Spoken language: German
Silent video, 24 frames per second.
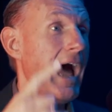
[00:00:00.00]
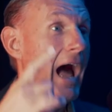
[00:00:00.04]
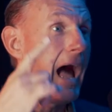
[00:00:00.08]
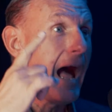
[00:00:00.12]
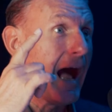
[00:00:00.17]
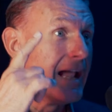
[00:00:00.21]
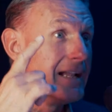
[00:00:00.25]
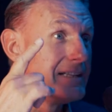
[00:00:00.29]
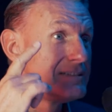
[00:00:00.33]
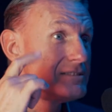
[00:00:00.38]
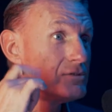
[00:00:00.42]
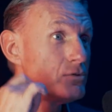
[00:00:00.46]

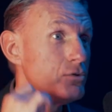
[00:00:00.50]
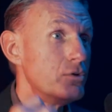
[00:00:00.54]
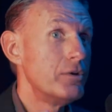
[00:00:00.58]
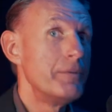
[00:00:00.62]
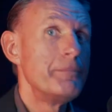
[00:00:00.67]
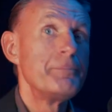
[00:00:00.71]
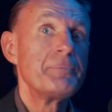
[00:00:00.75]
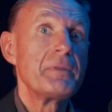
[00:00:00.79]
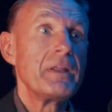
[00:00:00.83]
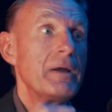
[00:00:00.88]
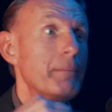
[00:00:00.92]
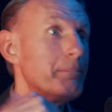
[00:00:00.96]
Also
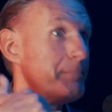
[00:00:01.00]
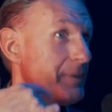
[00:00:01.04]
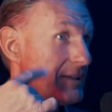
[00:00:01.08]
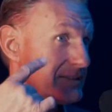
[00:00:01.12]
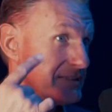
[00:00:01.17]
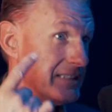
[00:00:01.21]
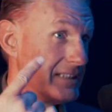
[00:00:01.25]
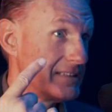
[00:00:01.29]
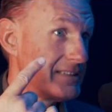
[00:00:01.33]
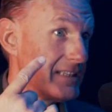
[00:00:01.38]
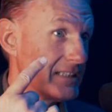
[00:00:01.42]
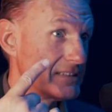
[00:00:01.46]

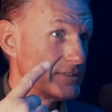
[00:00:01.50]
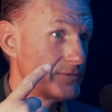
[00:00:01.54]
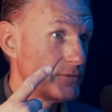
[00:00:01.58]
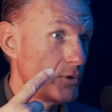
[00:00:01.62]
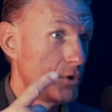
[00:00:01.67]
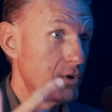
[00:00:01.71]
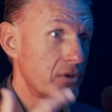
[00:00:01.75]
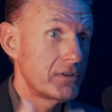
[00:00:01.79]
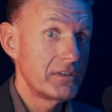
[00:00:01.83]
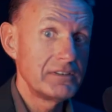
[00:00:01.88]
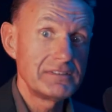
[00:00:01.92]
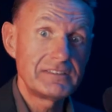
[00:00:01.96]
passiert jetzt
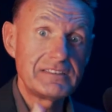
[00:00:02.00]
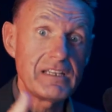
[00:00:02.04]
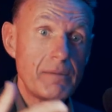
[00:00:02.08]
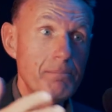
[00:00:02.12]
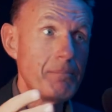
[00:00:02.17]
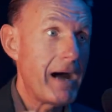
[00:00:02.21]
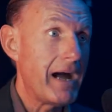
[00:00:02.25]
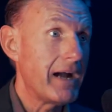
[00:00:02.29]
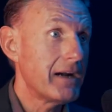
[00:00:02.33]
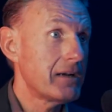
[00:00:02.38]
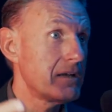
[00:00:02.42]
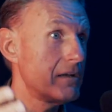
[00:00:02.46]
Folgendes. Der
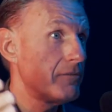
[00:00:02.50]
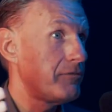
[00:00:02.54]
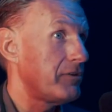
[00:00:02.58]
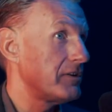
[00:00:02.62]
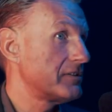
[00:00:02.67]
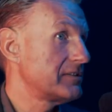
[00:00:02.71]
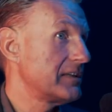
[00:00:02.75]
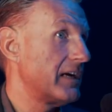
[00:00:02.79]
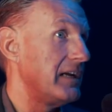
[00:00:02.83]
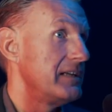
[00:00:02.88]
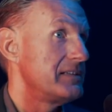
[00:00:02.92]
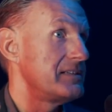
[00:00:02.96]
Makler
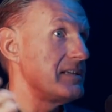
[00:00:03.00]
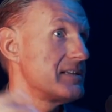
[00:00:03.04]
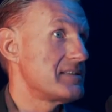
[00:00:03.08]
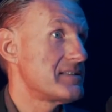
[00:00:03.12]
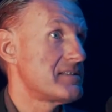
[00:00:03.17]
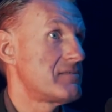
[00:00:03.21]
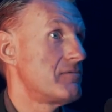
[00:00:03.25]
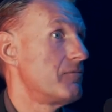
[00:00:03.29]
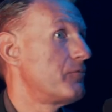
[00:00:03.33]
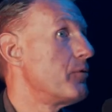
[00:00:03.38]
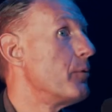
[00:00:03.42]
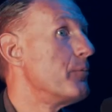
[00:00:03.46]
verteilt
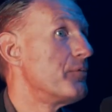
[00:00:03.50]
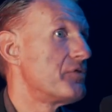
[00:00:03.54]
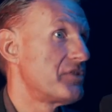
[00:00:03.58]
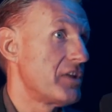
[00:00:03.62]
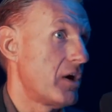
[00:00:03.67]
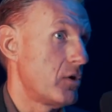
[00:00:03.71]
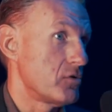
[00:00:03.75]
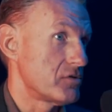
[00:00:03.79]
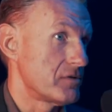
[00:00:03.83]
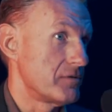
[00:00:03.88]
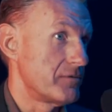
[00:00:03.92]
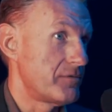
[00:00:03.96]
jetzt
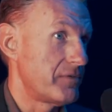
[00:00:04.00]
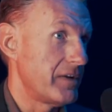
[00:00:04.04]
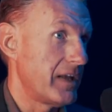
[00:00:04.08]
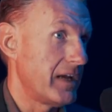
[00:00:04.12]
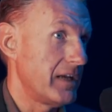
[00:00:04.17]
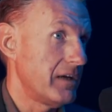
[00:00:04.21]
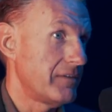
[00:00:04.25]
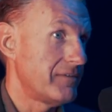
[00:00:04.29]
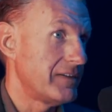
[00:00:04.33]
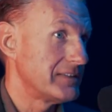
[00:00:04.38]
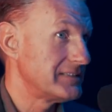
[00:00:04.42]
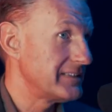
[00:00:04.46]
5000
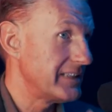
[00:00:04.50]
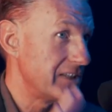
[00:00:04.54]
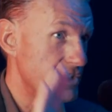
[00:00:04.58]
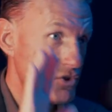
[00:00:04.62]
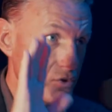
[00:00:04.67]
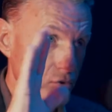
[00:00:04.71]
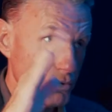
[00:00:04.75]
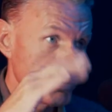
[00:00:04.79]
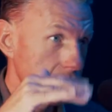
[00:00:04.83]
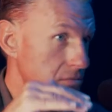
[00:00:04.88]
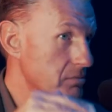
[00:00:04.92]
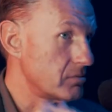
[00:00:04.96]
Flyer, was eh
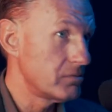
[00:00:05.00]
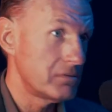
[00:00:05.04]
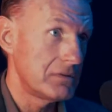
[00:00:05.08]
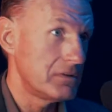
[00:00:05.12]
schon